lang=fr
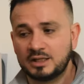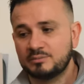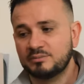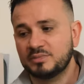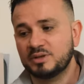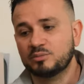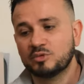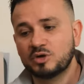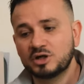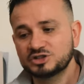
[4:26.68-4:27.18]

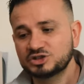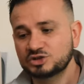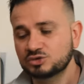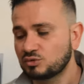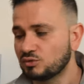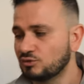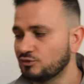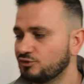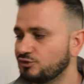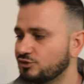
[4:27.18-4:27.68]
mais moi je
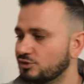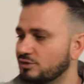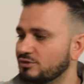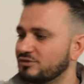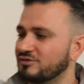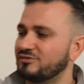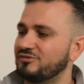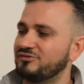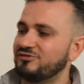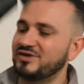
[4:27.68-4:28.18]
trouve que
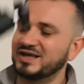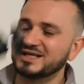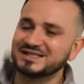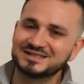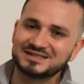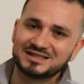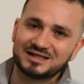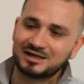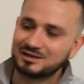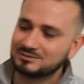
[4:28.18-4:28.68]
faire
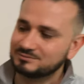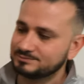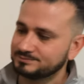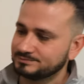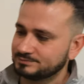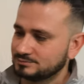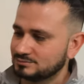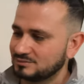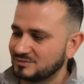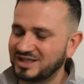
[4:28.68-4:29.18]
ça
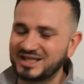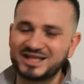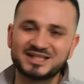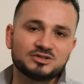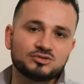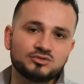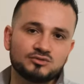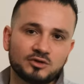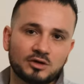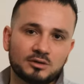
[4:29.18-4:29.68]
très
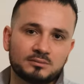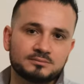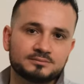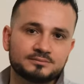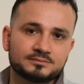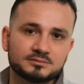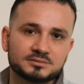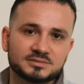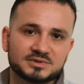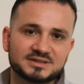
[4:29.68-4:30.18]
souvent,
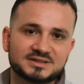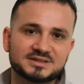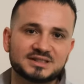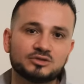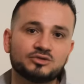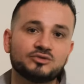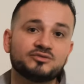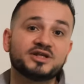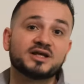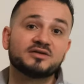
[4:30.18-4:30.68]
ça
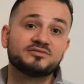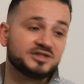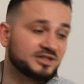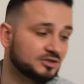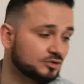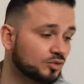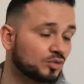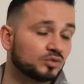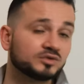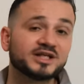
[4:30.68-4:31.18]
devient vite
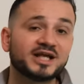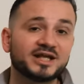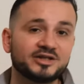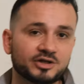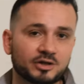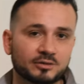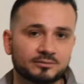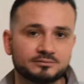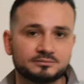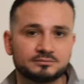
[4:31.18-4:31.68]

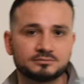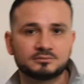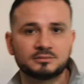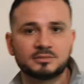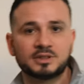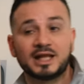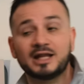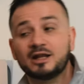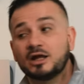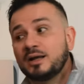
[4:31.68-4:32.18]
contraignant.
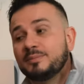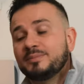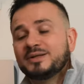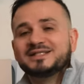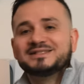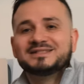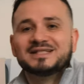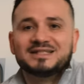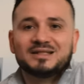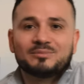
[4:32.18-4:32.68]
Alors
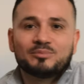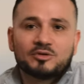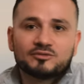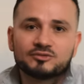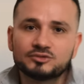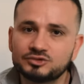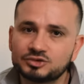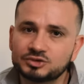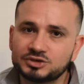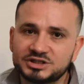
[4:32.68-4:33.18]
après, ça dépend de
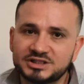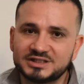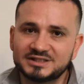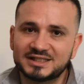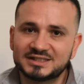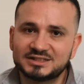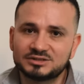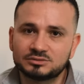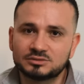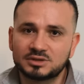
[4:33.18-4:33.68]
votre
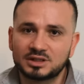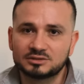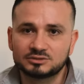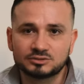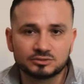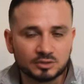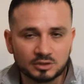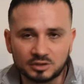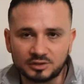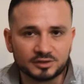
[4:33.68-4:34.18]
utilisation. Hein.
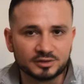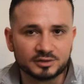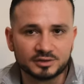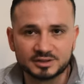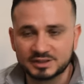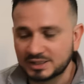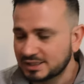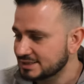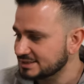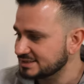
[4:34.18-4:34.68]
Euh,
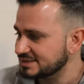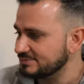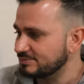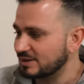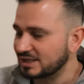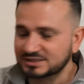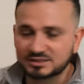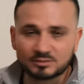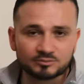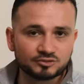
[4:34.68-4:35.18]
si
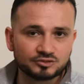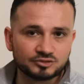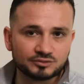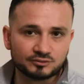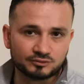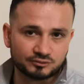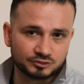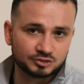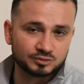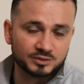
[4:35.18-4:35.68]
par exemple
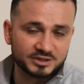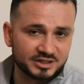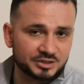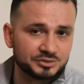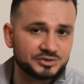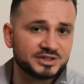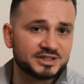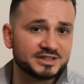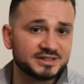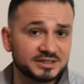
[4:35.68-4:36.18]
vous, souhaitez
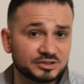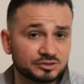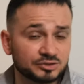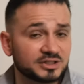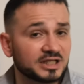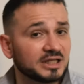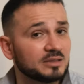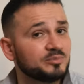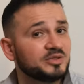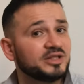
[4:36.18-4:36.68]
utiliser ce
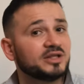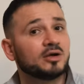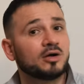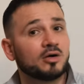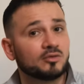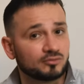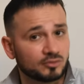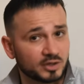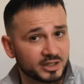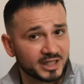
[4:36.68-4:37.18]
trépied
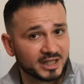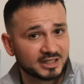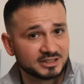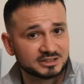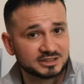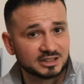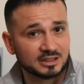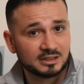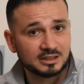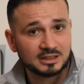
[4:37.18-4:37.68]
en
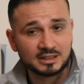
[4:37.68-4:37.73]
voyage,